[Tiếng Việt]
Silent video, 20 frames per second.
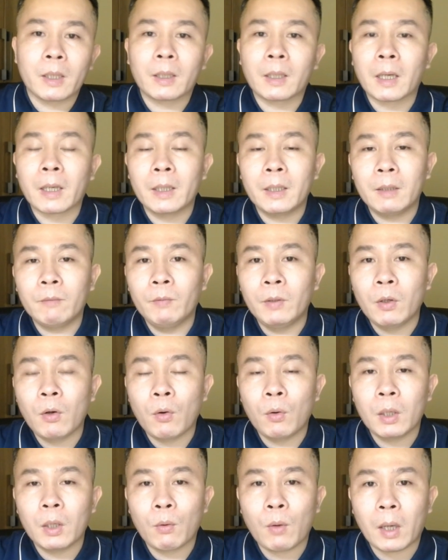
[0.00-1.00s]
các cái
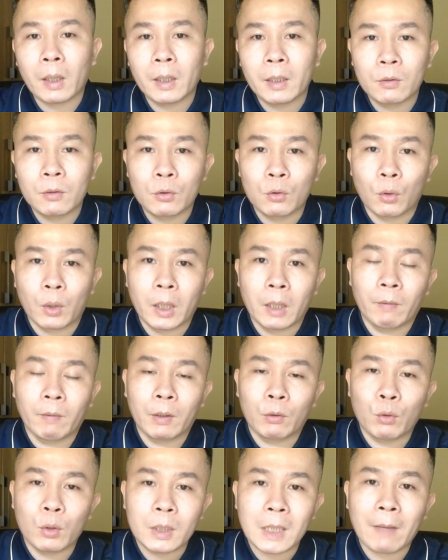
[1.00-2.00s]
video liên quan đến cái chủ đề
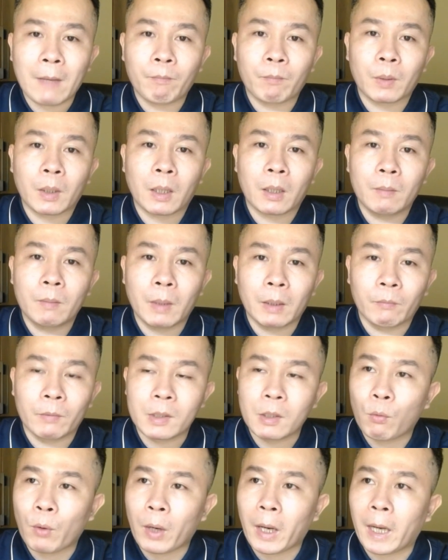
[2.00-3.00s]
về tuyến giáp, các cái bệnh về
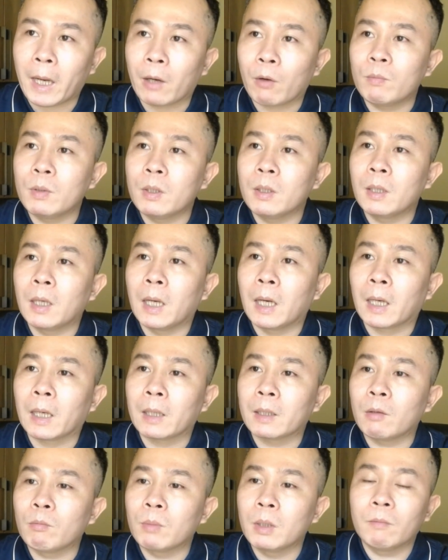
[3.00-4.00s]
sức khỏe cũng như là các
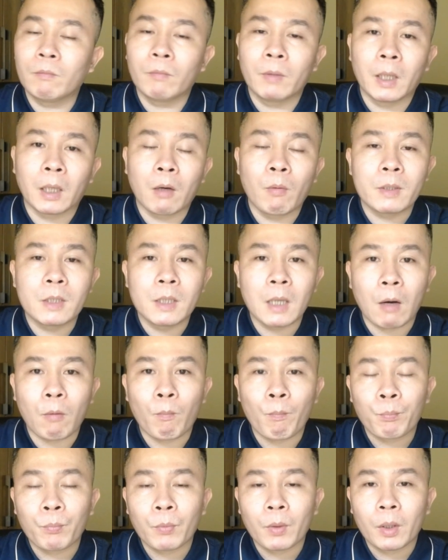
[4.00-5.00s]
cái thông tin về công nghệ sinh
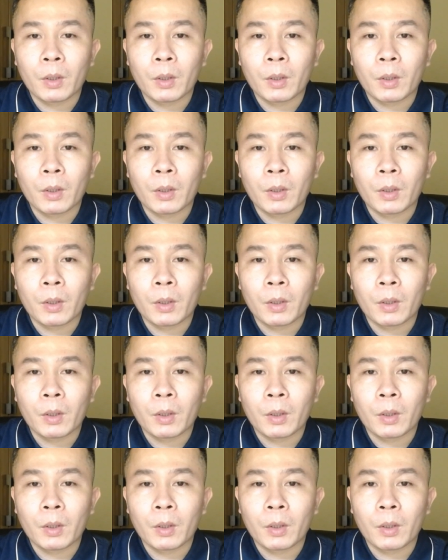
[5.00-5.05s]
học,